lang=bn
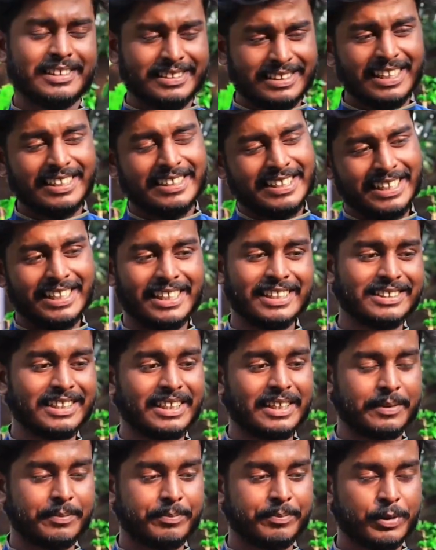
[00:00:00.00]
আচ্ছা ঠিক
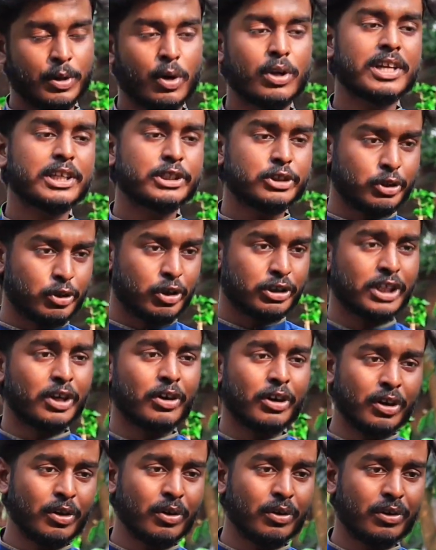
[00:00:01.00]
আছে অনেক তো কথা
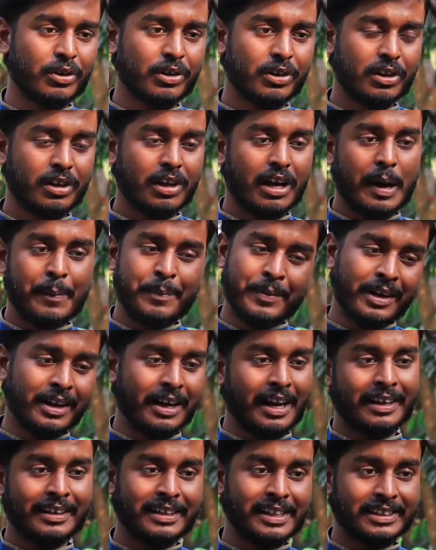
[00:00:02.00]
হলো আপনারা
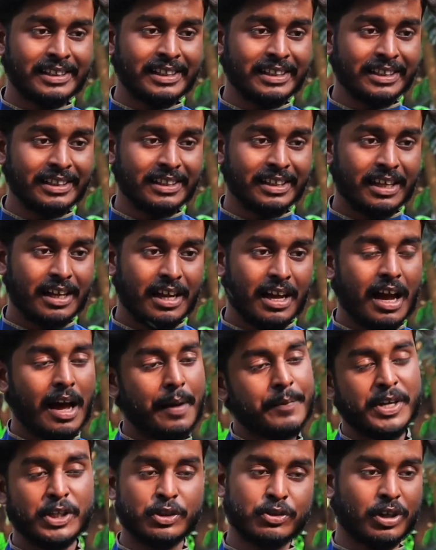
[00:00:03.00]
আড্ডা দিন
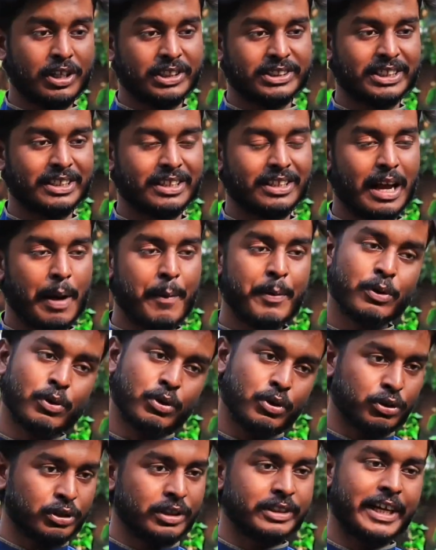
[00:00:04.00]
আমি একটু আসি
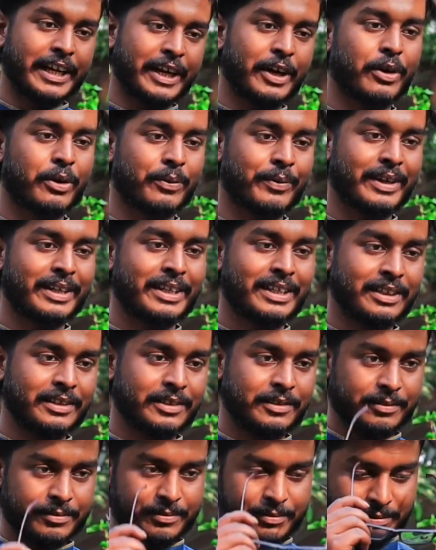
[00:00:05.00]
আবার অন্যদিন কথা
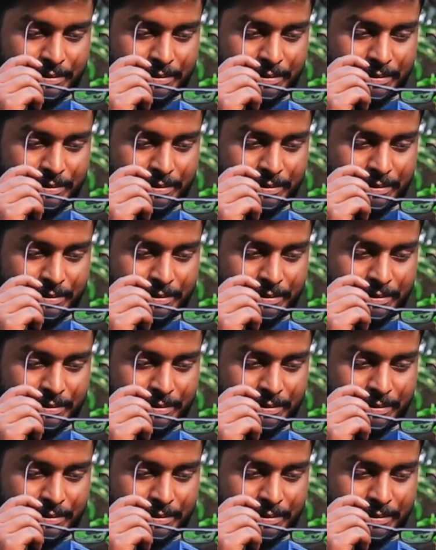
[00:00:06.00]
হবে